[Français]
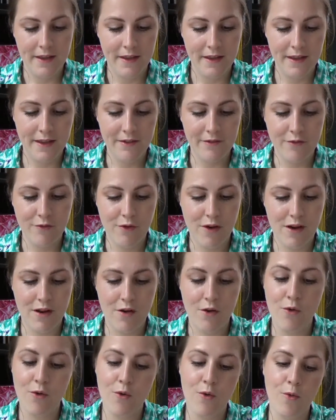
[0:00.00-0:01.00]
Et
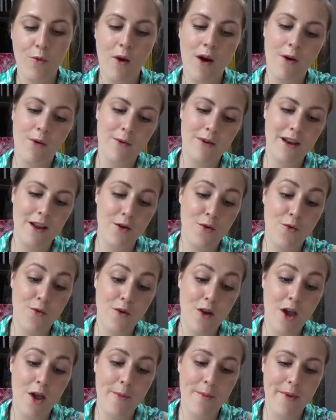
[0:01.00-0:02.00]
voilà, oh wow, la
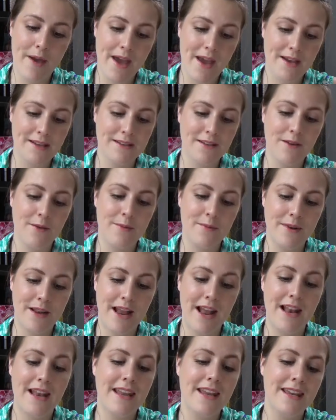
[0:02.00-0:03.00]
couleur par exemple,
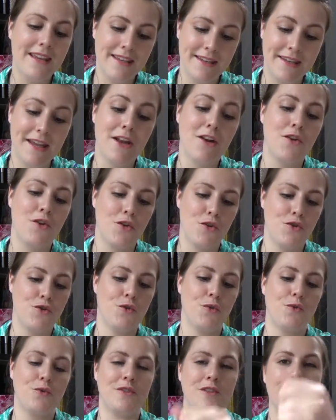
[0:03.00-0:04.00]
elle est quelque
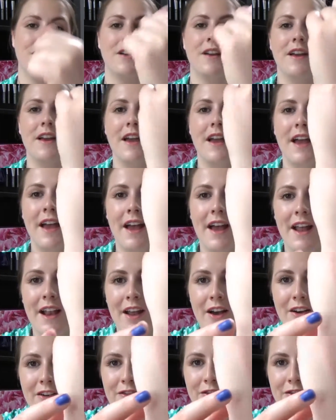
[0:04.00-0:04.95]
chose. Alors